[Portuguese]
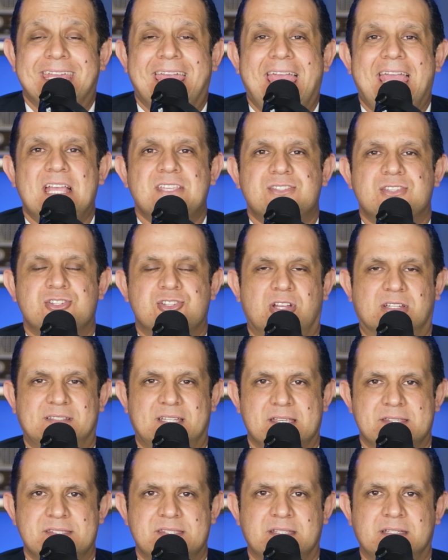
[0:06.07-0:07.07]

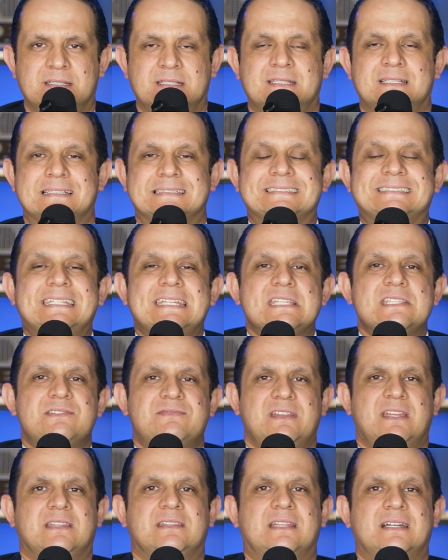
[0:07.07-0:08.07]
ISJC
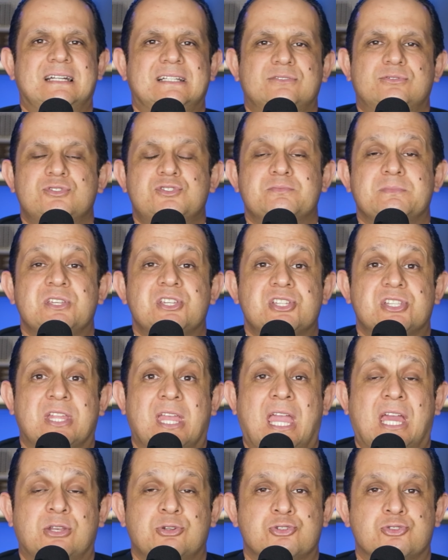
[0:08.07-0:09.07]
desvendando os
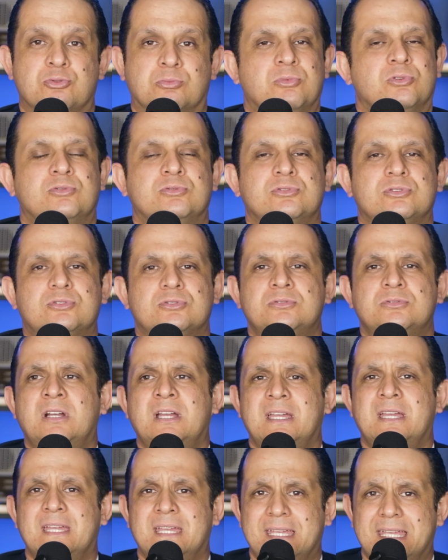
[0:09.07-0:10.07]
mistérios do
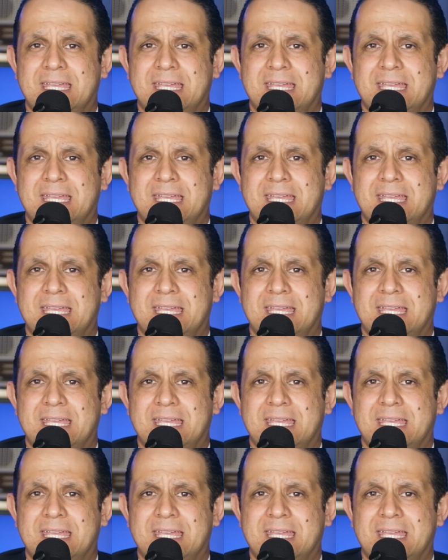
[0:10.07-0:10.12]
mundo